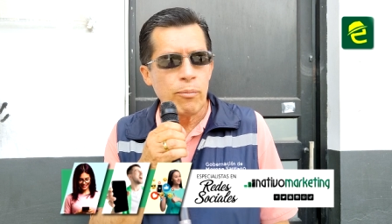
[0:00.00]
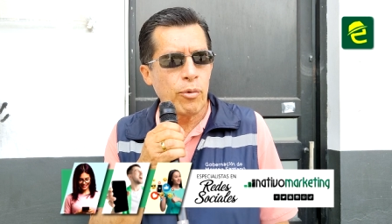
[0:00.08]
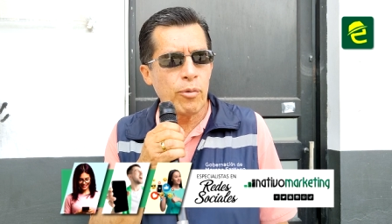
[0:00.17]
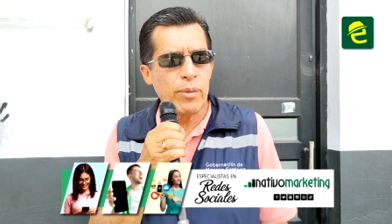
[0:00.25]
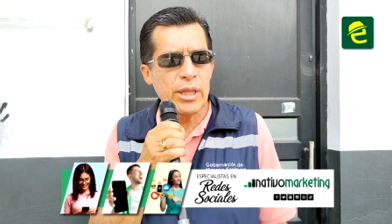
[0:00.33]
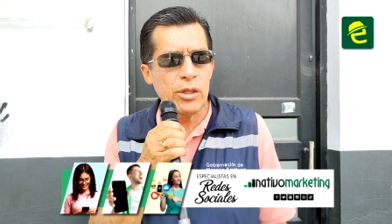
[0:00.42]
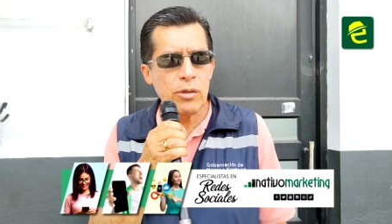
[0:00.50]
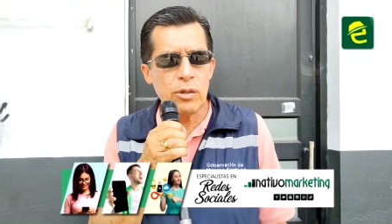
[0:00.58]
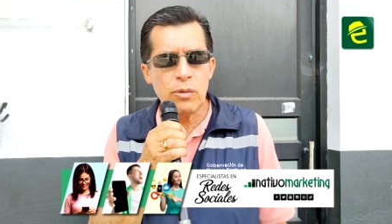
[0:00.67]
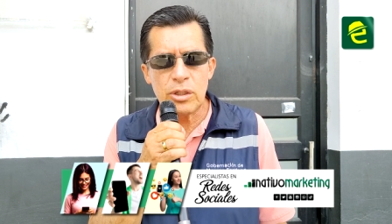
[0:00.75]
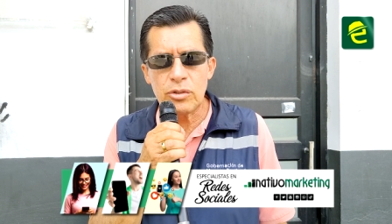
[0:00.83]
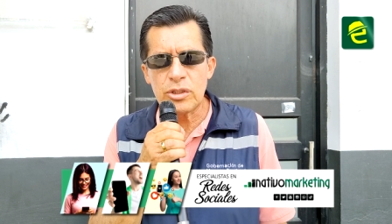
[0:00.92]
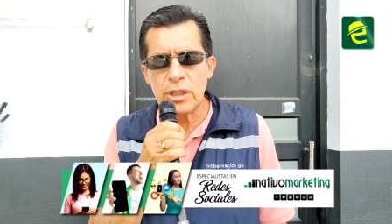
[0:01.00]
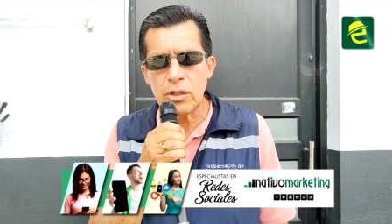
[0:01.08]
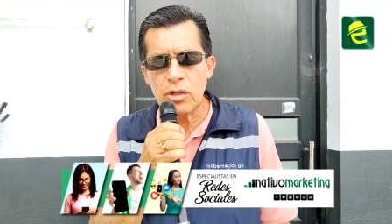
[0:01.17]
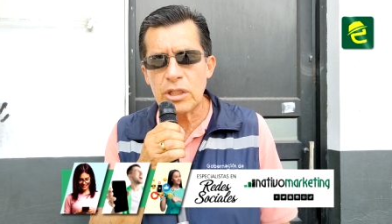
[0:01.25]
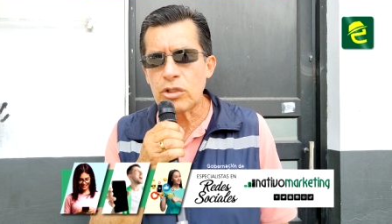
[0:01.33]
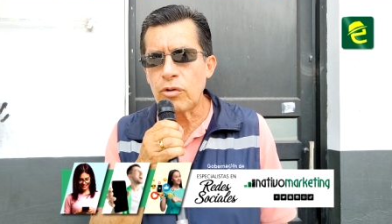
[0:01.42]
por medio de nuestros
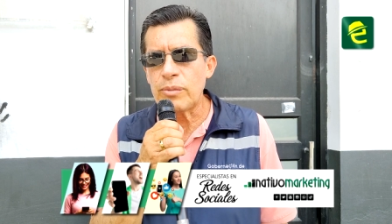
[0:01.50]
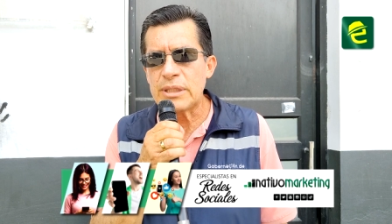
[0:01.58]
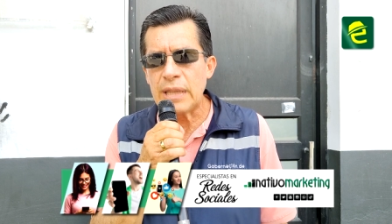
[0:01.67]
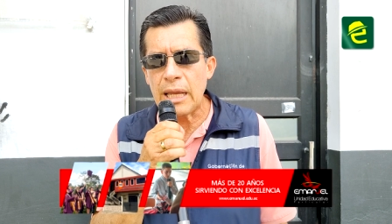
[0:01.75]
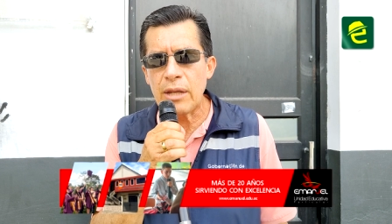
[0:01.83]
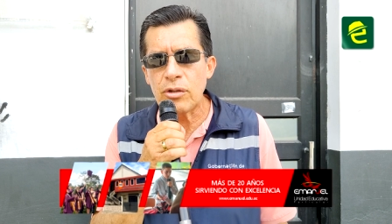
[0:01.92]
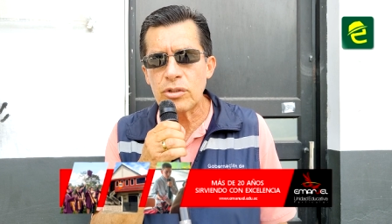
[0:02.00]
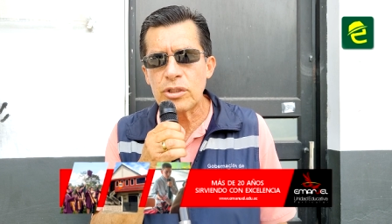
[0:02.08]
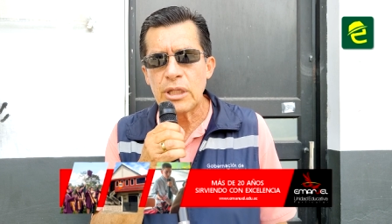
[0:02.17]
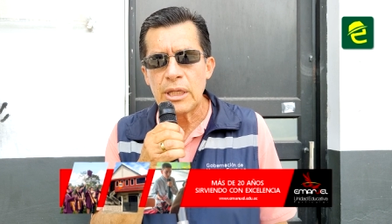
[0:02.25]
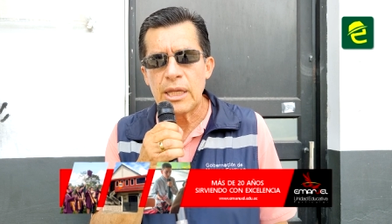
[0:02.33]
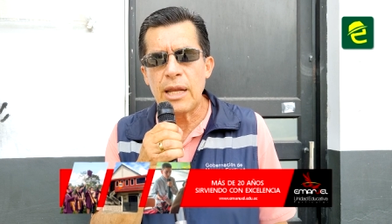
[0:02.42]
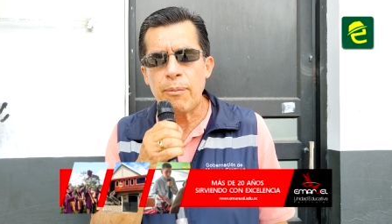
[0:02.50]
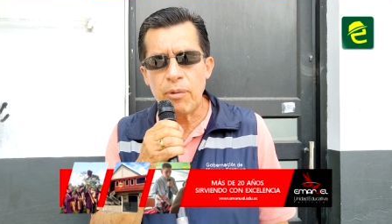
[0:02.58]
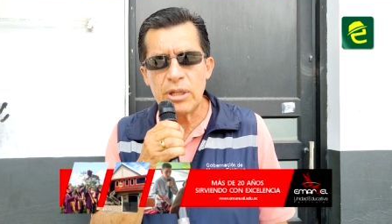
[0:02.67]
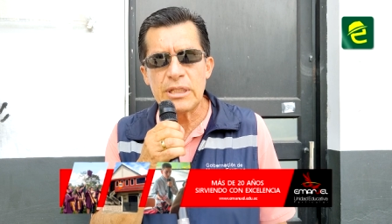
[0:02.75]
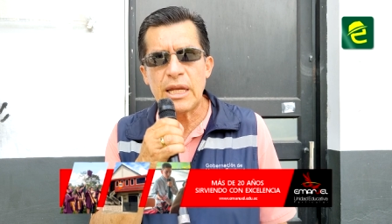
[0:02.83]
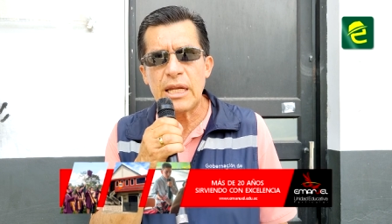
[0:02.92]
señores comisarios y la
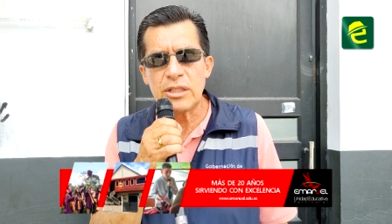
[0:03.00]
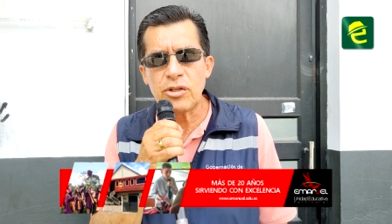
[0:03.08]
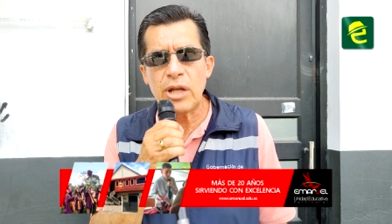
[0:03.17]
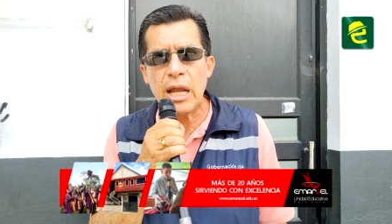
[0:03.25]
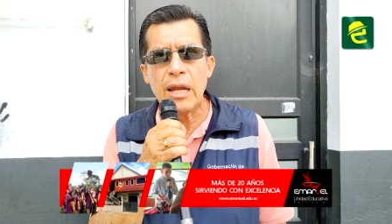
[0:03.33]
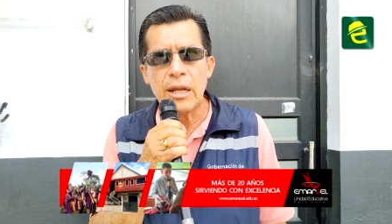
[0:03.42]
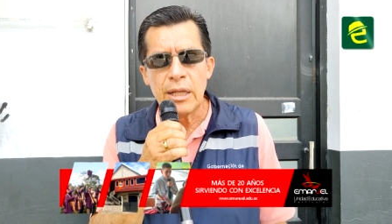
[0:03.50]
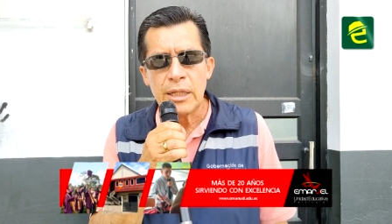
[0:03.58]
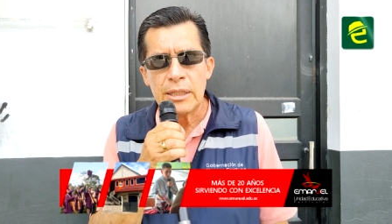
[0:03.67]
Policía Nacional.